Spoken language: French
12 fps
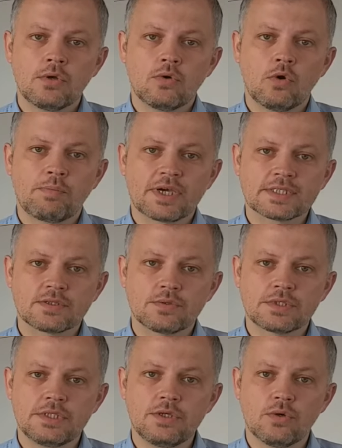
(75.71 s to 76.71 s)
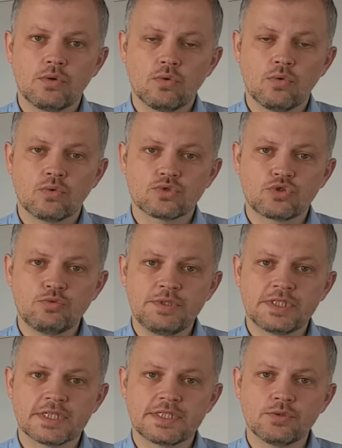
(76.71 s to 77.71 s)
aux personnes qui euh, ont subi
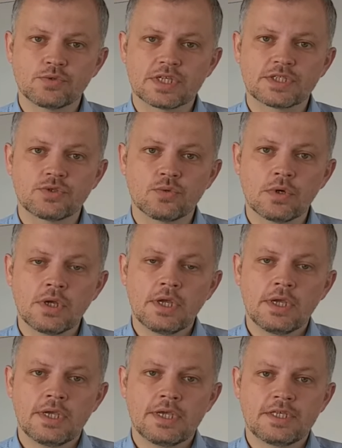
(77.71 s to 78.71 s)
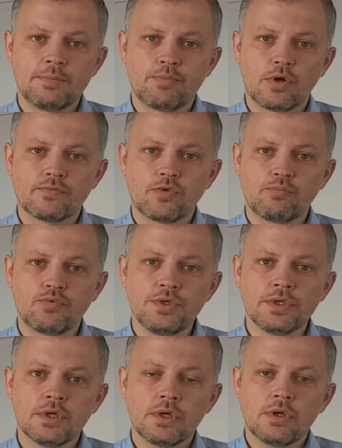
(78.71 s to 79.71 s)
ces inondations et qui peuvent
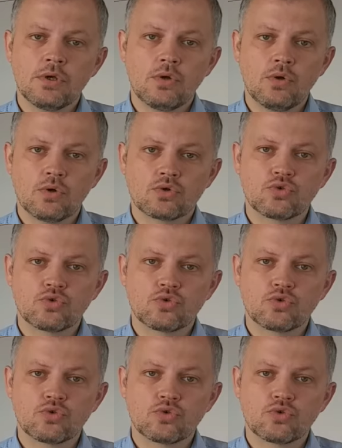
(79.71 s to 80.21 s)
depuis euh,